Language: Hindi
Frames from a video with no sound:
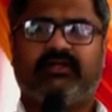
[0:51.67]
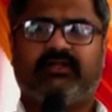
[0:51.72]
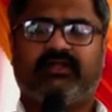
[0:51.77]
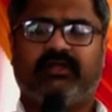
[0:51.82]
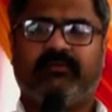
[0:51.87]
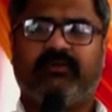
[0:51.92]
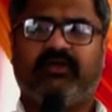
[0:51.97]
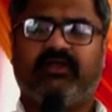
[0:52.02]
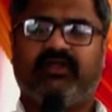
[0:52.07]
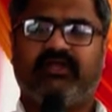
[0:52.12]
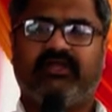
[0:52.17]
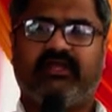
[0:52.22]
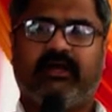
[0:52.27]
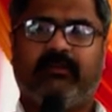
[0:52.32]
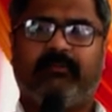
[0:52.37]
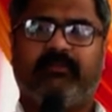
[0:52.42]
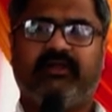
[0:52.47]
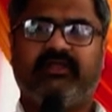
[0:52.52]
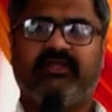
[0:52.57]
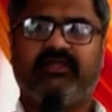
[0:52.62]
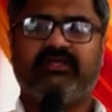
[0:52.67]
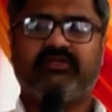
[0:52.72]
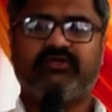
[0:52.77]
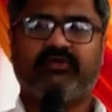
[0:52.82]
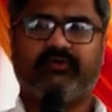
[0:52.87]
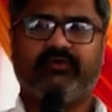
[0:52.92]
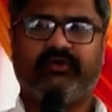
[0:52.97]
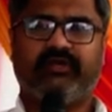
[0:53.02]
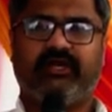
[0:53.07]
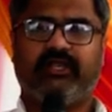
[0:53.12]
तिमिर या मन की
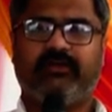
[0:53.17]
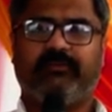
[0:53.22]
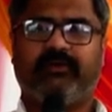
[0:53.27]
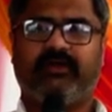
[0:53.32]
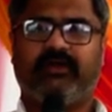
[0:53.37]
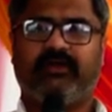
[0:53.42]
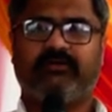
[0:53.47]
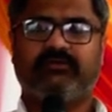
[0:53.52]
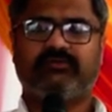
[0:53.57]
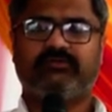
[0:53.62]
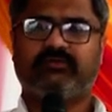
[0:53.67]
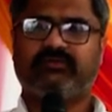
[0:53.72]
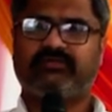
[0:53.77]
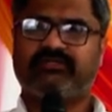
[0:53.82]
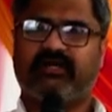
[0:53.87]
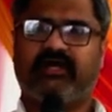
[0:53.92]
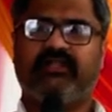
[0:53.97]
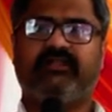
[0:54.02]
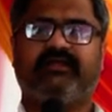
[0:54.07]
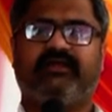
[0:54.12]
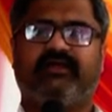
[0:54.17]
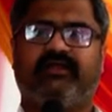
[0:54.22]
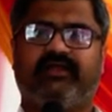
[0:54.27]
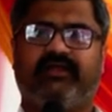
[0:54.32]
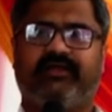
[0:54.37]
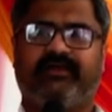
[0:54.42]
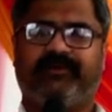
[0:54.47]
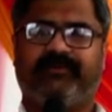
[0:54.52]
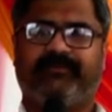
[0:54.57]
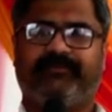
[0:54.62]
जो विकल्प है उसको शांत कर
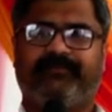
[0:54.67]
रहे हैं